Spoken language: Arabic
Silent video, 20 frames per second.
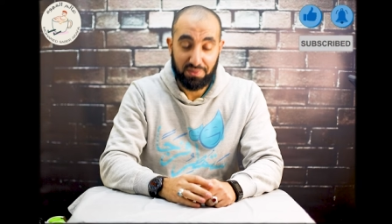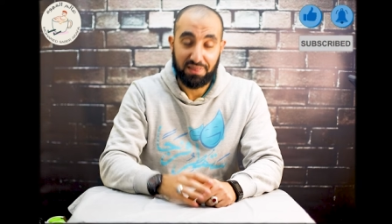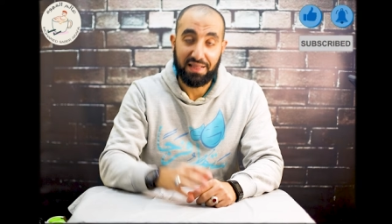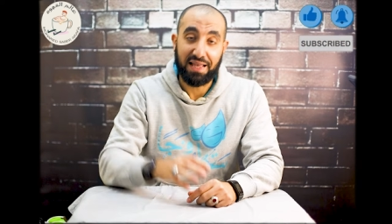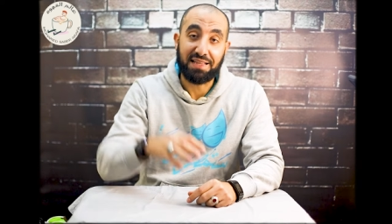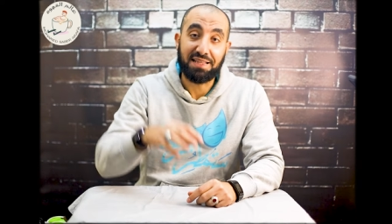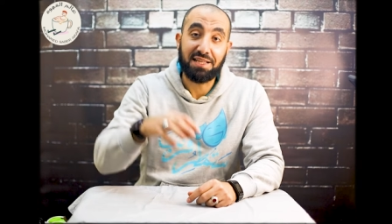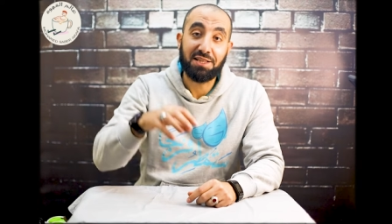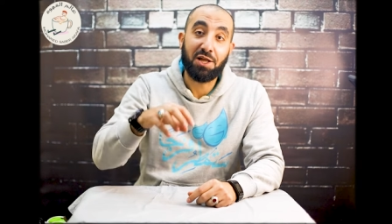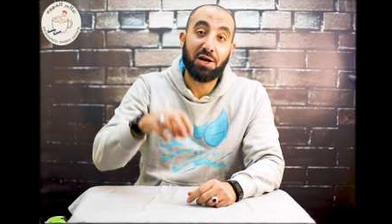
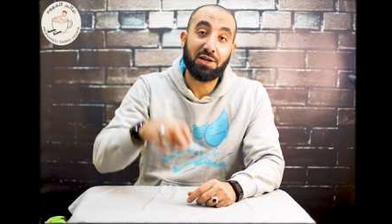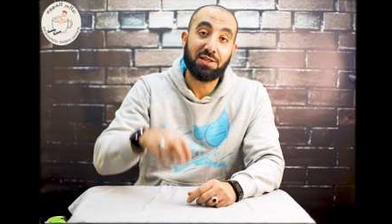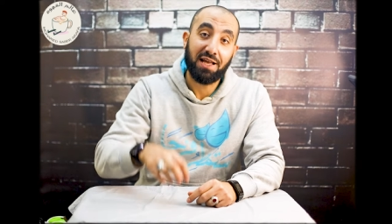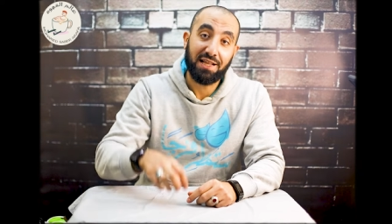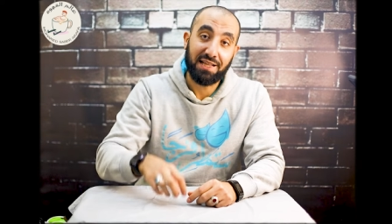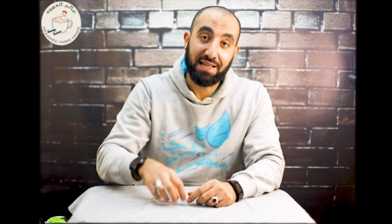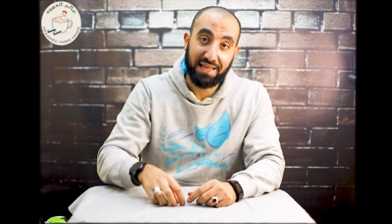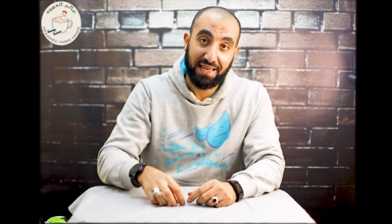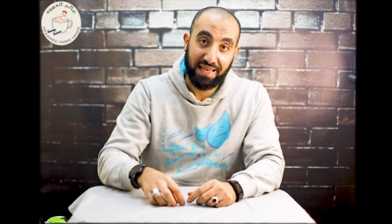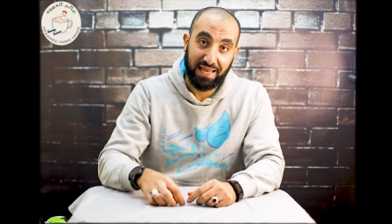لأن النهاردة
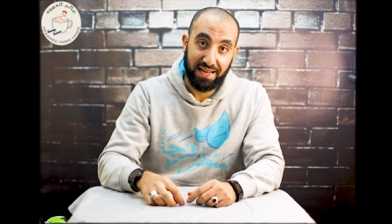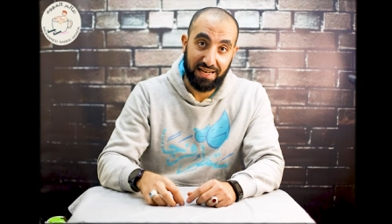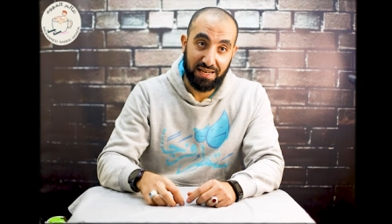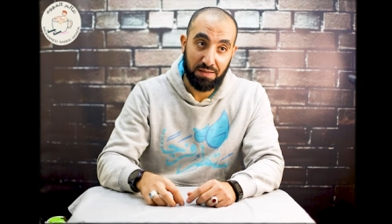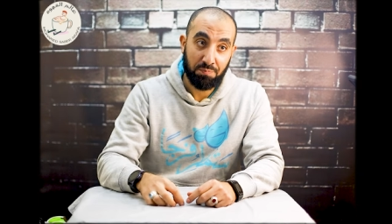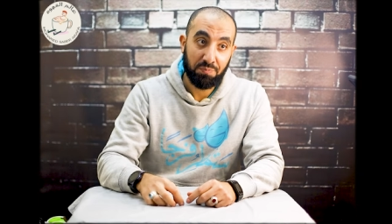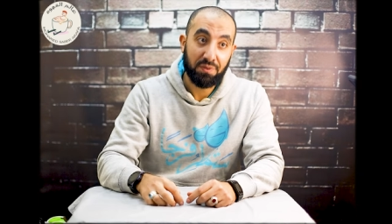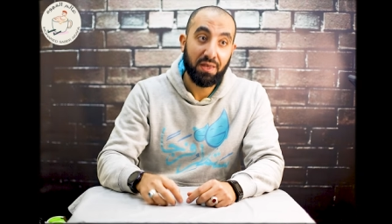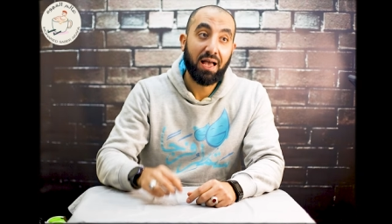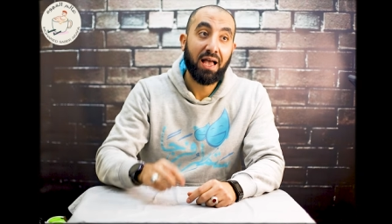احنا
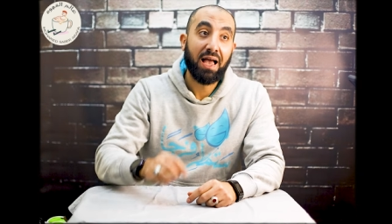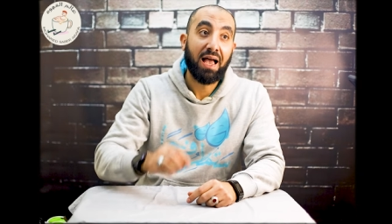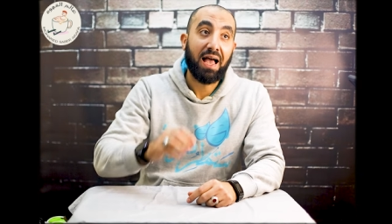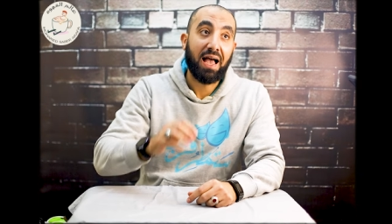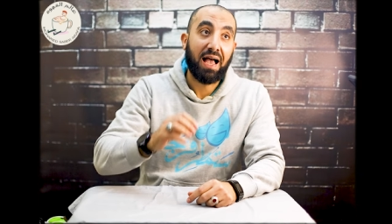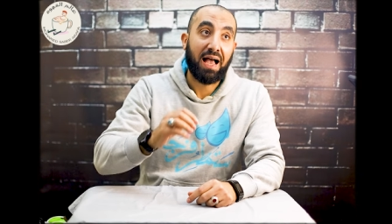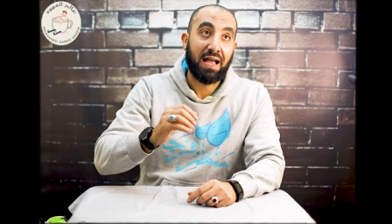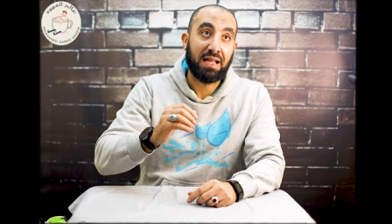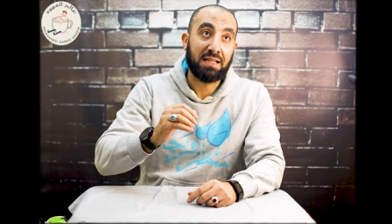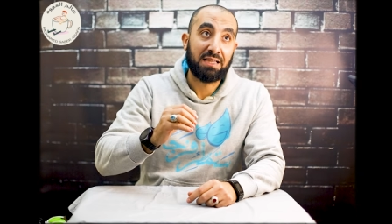هنتكلم
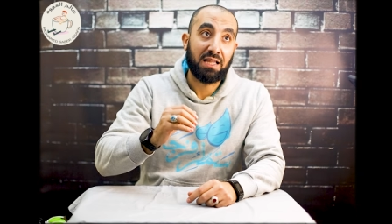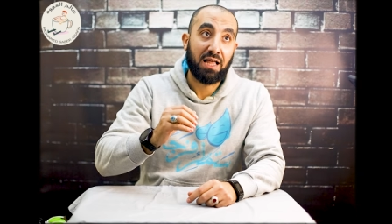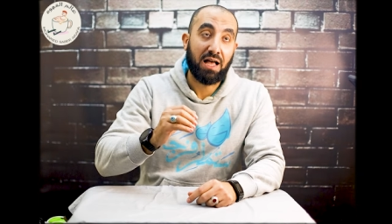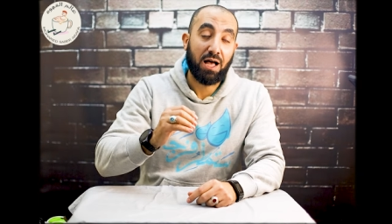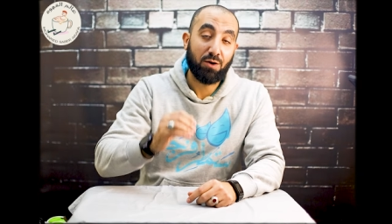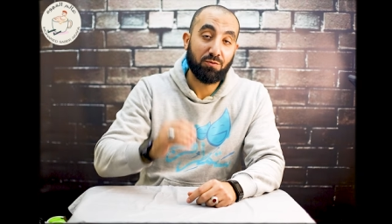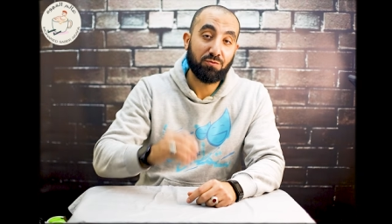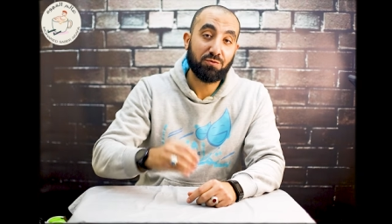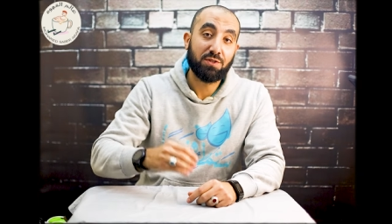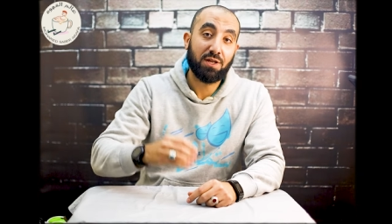عن
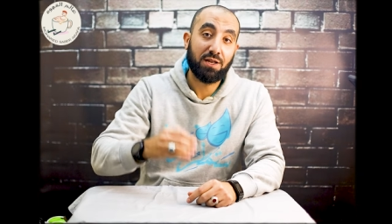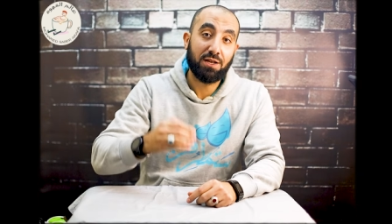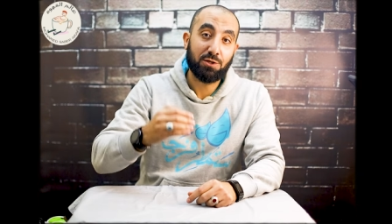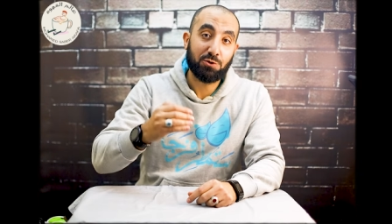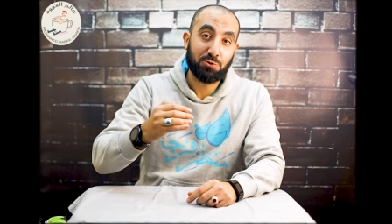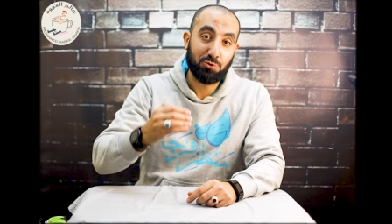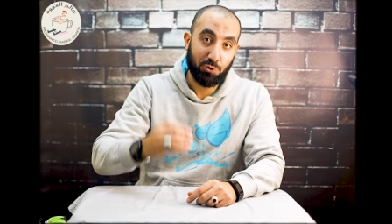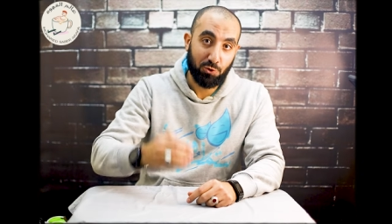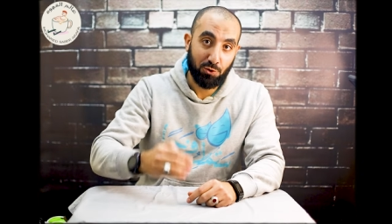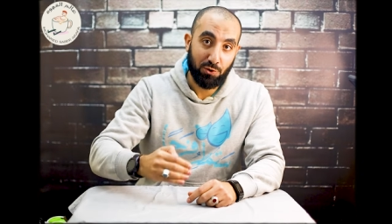
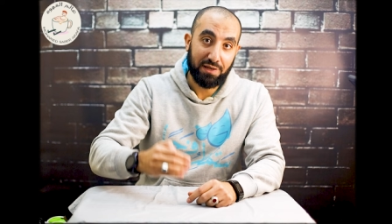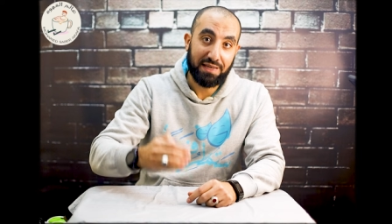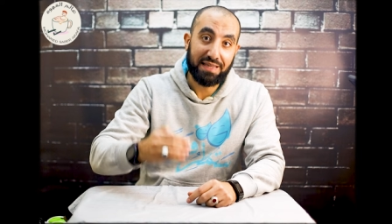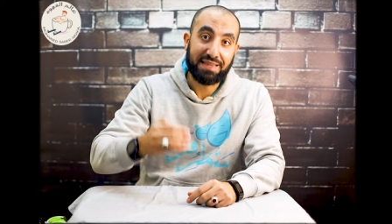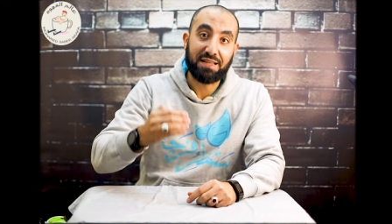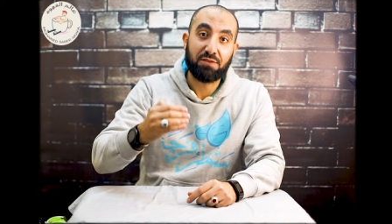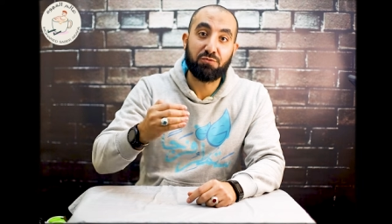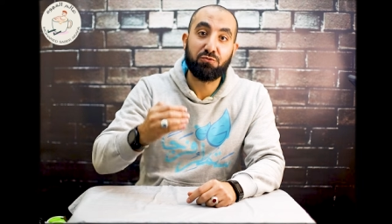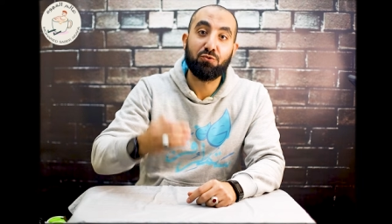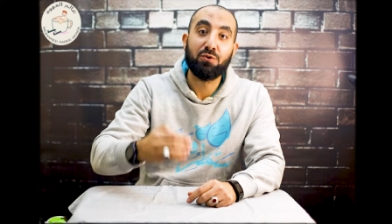أفضل طرق
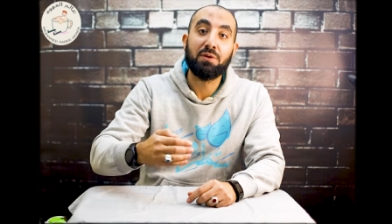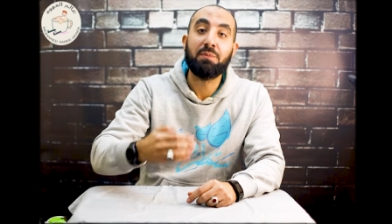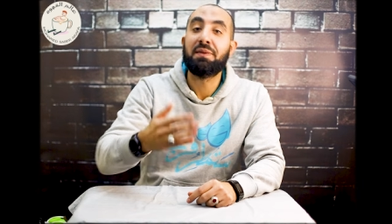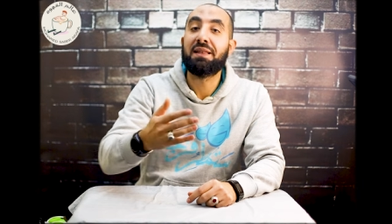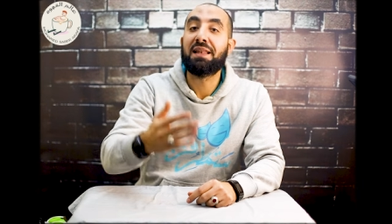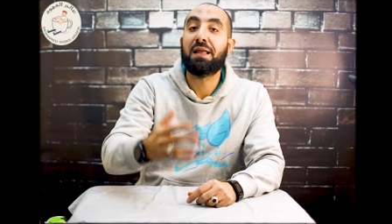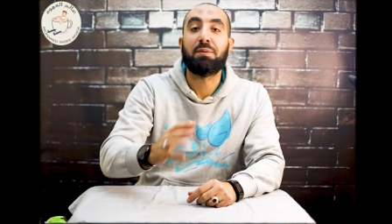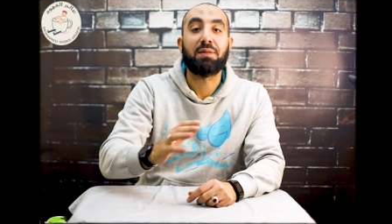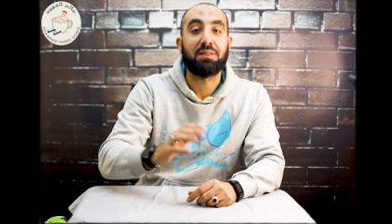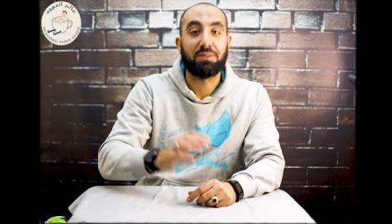لتفويم
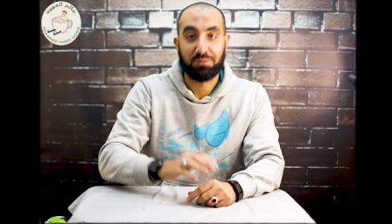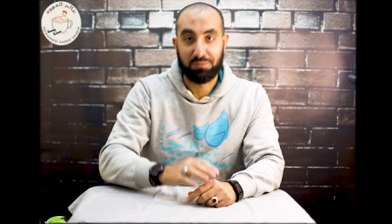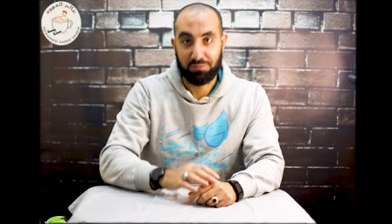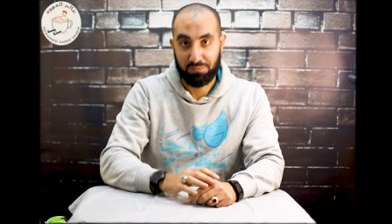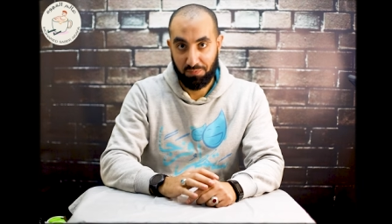اللبن